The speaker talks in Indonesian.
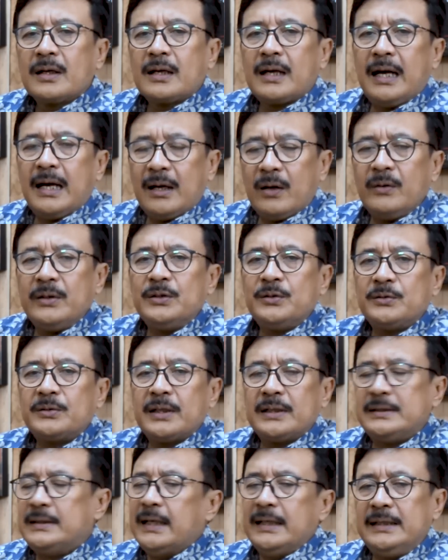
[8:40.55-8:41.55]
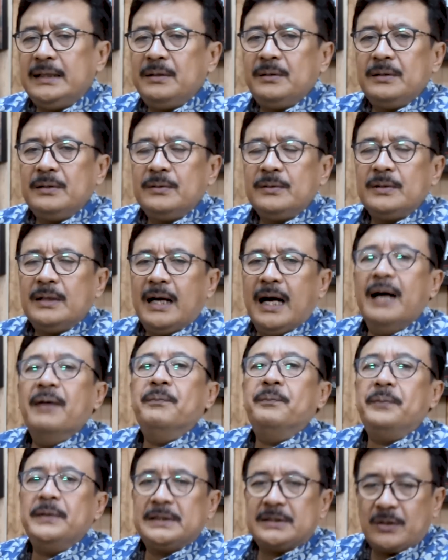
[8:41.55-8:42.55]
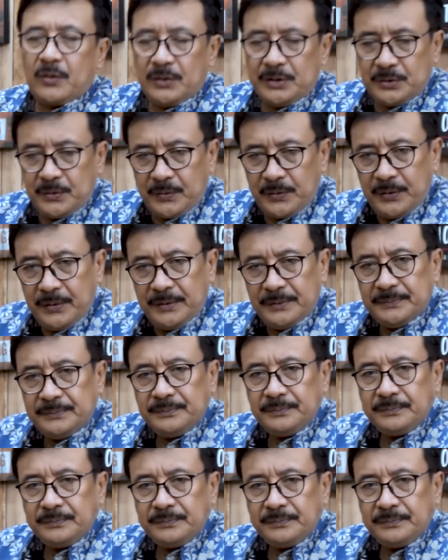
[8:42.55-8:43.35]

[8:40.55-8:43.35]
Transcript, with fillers: Kalau itu terjadi habis Roy Suryo.